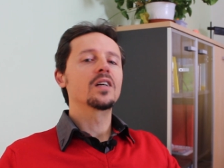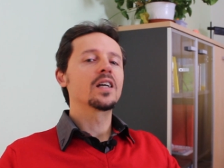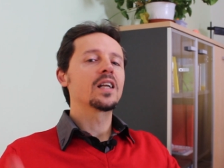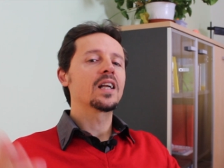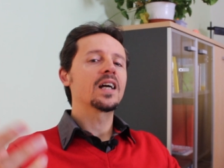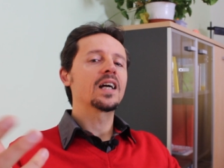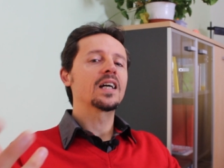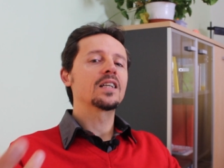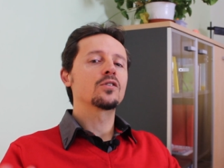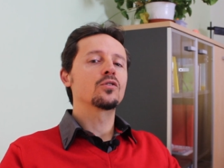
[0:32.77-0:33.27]
il
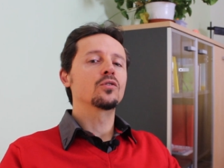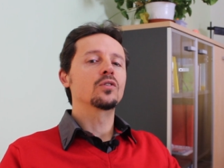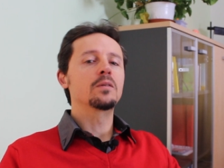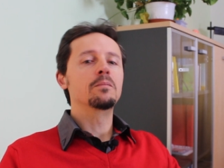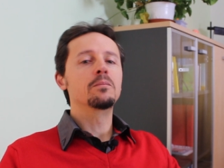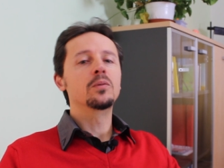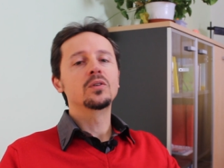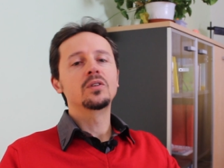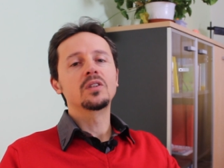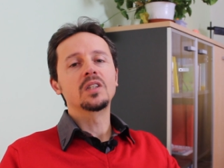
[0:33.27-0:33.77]
ragazzo di
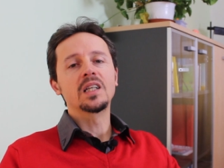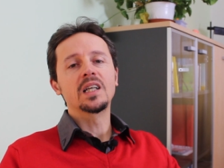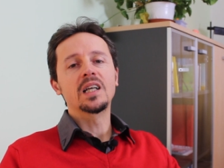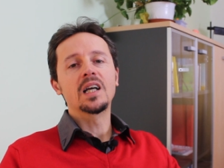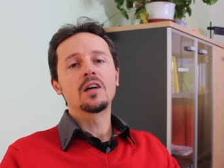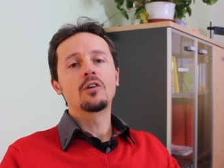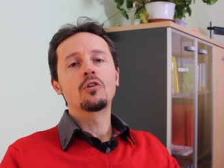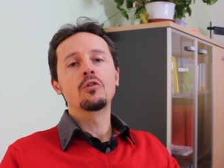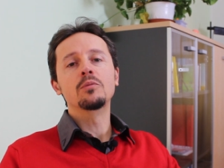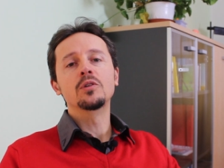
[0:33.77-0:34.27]

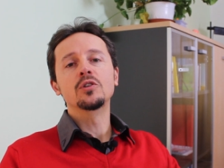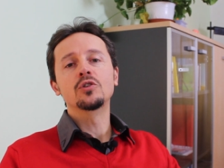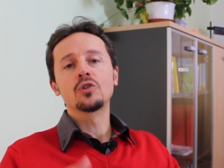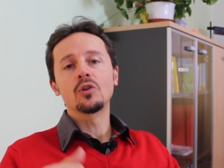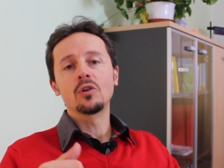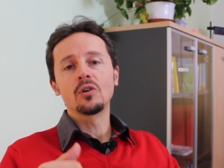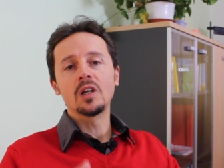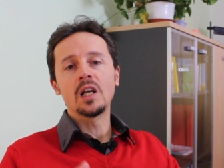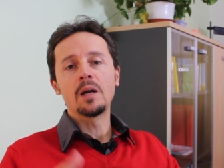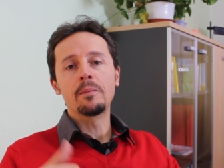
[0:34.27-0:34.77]
bottega
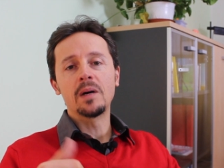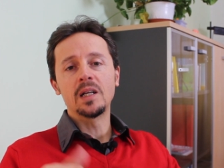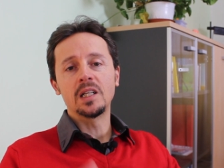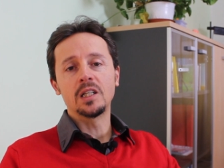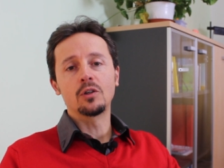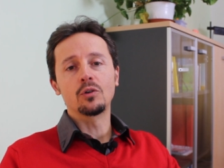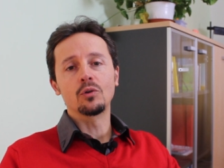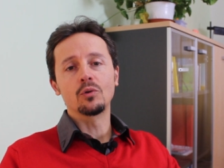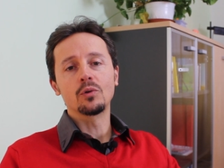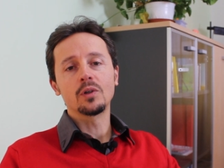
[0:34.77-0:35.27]
cominciò la
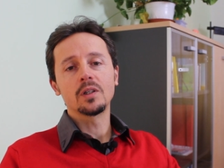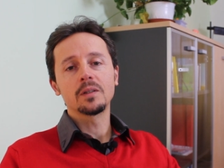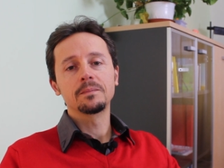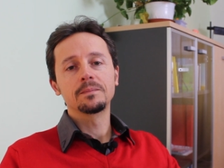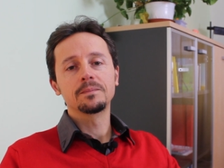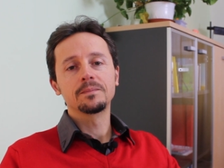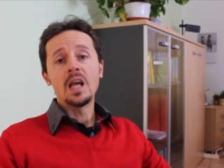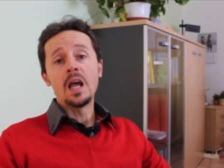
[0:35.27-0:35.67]
manicure